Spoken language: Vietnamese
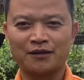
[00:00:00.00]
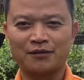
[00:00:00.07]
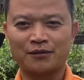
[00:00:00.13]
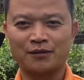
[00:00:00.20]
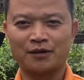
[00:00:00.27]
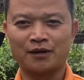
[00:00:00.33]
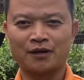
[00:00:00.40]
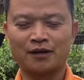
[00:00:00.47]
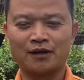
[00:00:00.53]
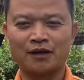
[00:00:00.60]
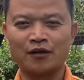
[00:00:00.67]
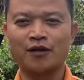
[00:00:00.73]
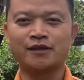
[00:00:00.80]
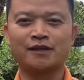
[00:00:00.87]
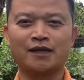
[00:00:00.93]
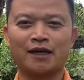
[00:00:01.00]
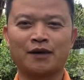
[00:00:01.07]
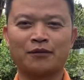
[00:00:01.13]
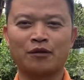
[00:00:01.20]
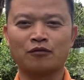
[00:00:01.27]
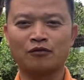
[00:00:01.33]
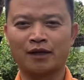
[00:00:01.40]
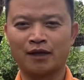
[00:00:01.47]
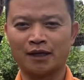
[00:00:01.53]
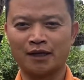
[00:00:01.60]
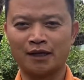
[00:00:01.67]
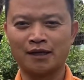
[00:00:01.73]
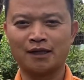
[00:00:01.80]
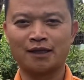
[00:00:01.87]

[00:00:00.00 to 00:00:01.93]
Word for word: mà nếu anh chị em không để ý